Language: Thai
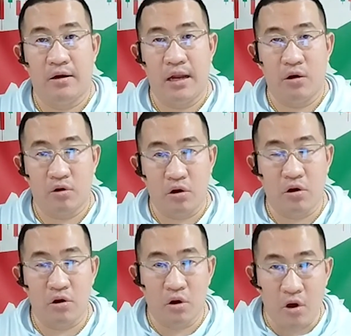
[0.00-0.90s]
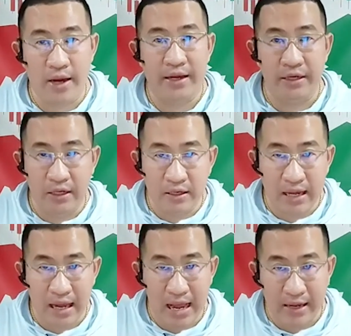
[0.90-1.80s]
แล้วก็ค่อยดึง
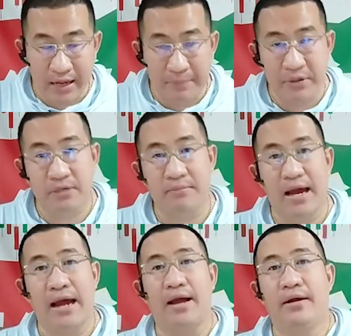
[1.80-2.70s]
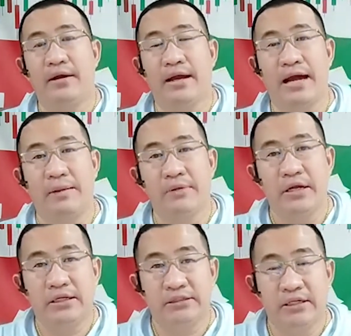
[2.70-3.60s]
ราคากลับขึ้นมานะครับ
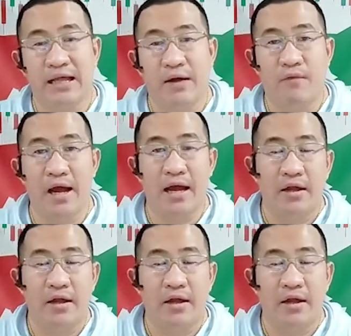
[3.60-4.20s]
ซึ่งถามว่า